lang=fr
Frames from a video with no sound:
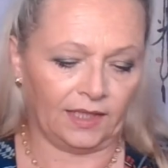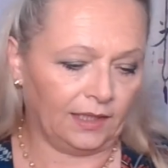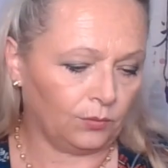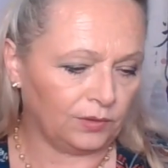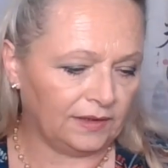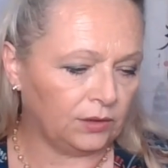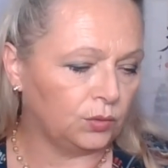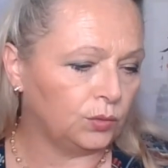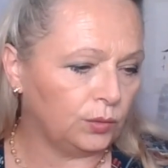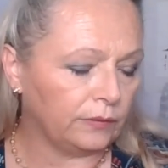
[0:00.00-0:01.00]
Et on
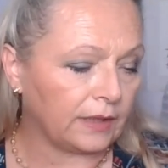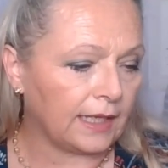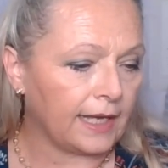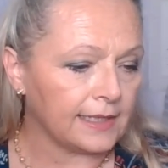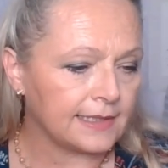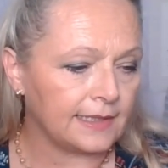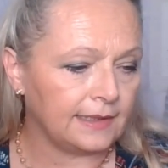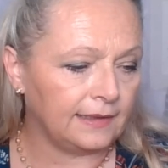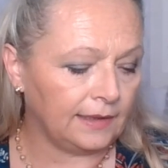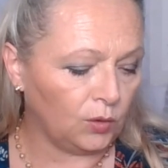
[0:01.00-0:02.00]
découvre
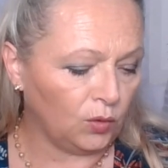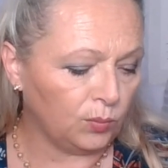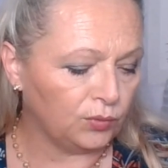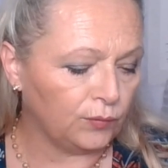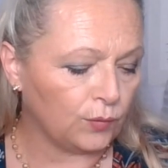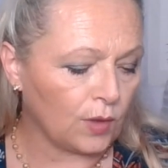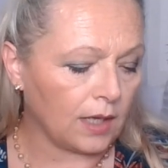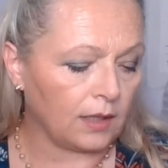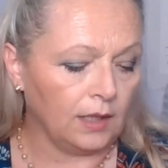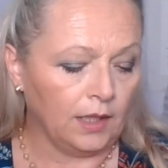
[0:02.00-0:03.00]
accéder au
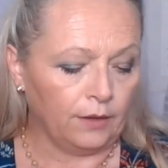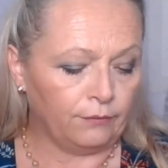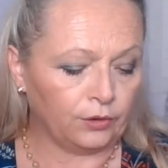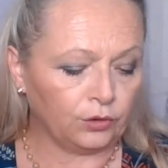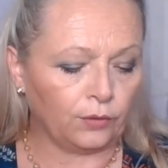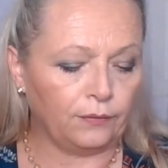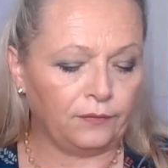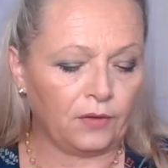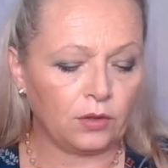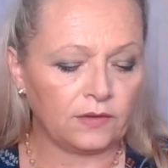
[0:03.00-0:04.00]
pouvoir. Votre
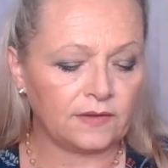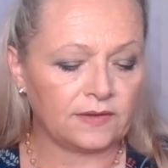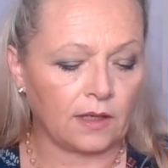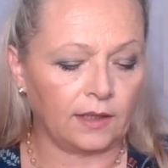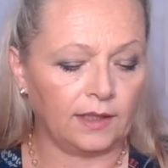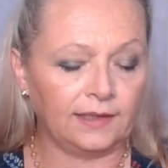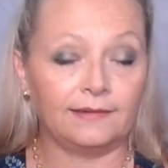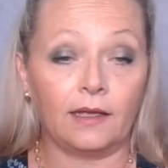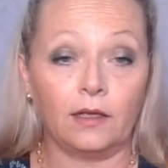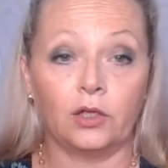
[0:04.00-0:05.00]
force
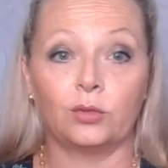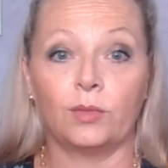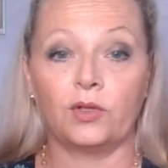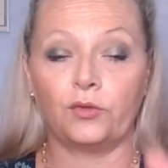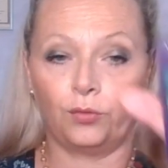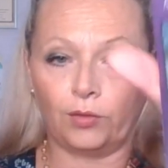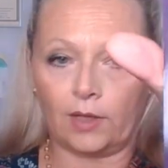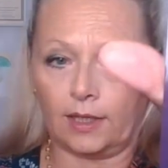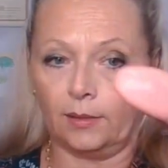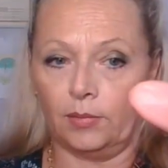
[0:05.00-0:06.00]
est
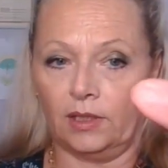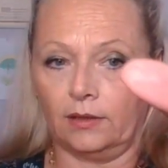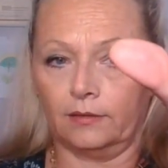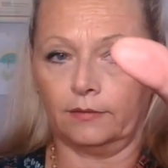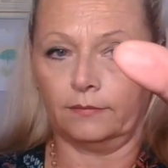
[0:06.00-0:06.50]
incommensurable.